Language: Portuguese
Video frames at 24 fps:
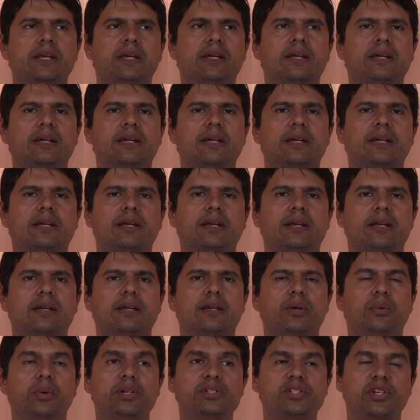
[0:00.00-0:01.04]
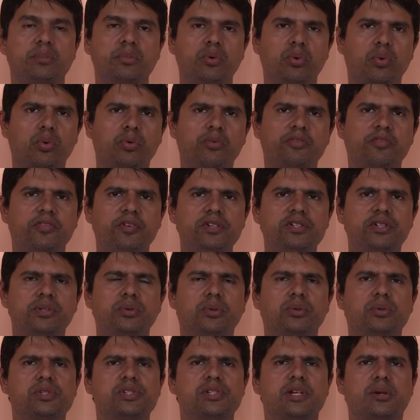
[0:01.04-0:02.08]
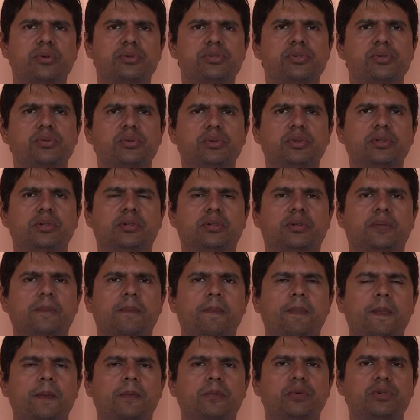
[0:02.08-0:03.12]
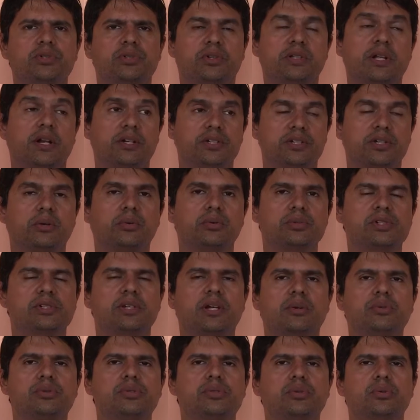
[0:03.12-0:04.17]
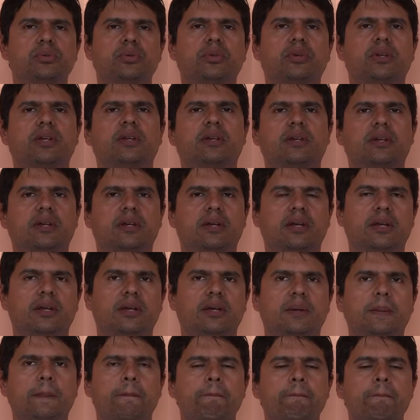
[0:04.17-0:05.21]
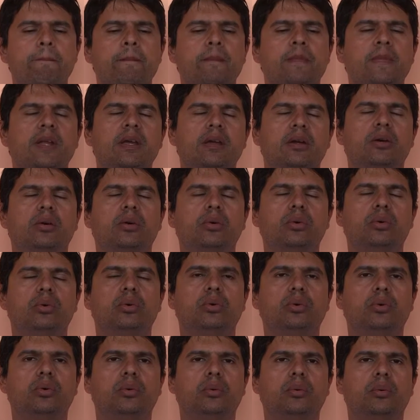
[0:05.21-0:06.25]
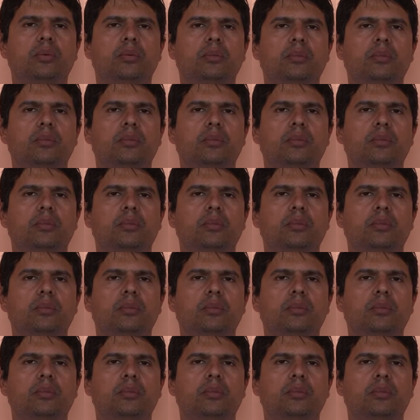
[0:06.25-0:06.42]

É, eu recebi o convite do Gonçalo Júnior, o jornalista Gonçalo Júnior, que é, é o